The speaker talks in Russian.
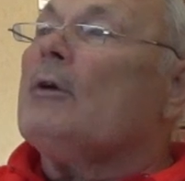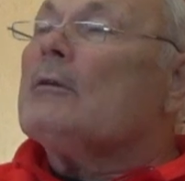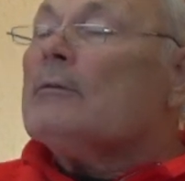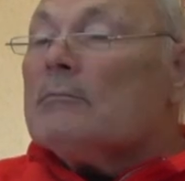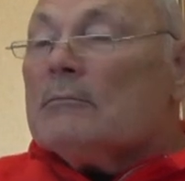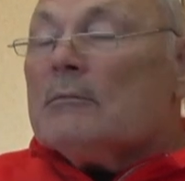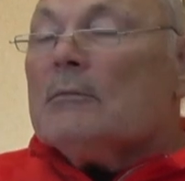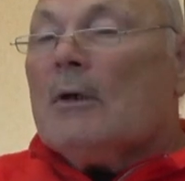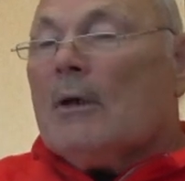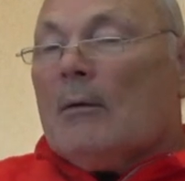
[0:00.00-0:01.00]
вот
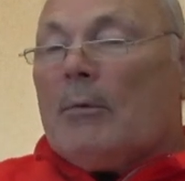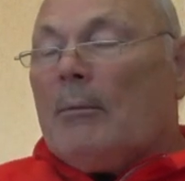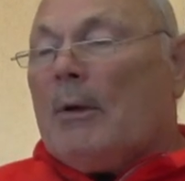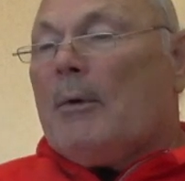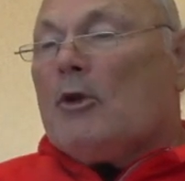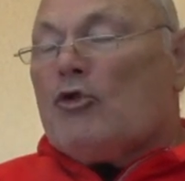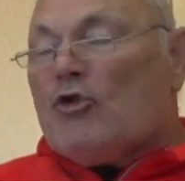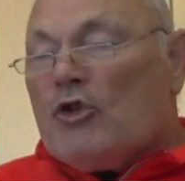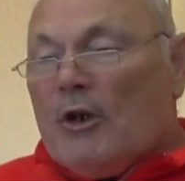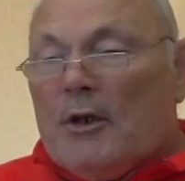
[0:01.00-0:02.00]
по моим
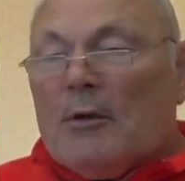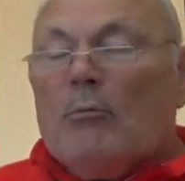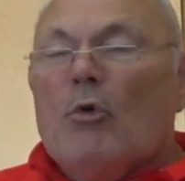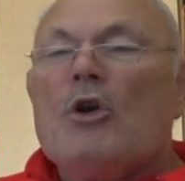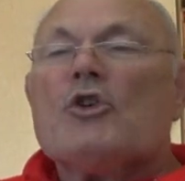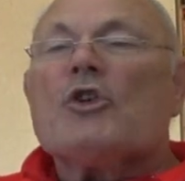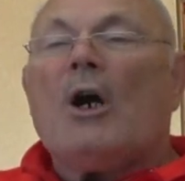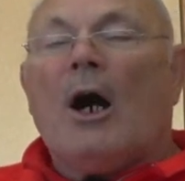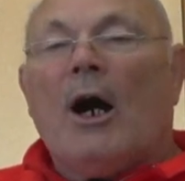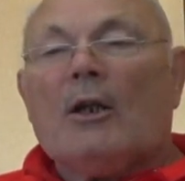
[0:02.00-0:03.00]
ощущениям
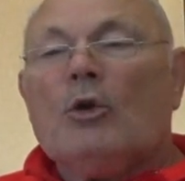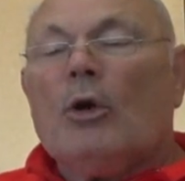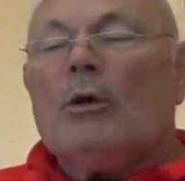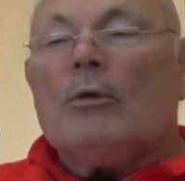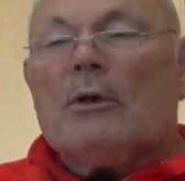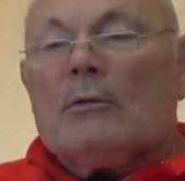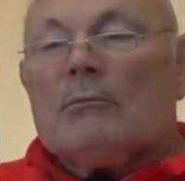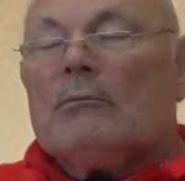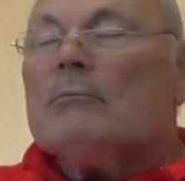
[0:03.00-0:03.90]
больше, а оно вот